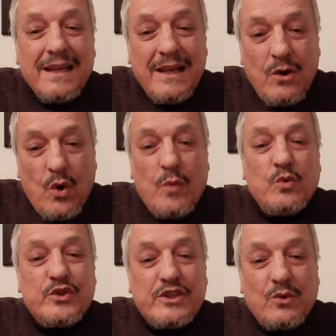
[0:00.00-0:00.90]
الام
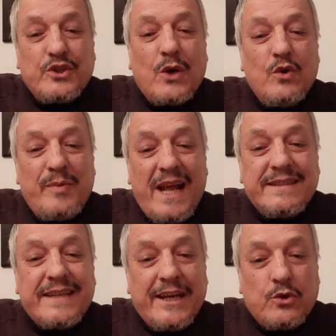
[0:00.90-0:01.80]
والزوجه
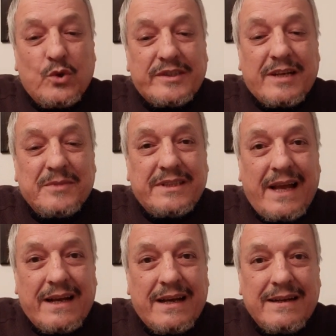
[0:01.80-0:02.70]
والبنات كياخذوا اكثر من
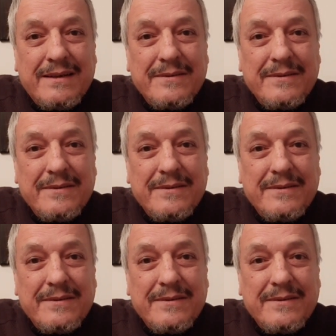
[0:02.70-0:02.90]
الذكر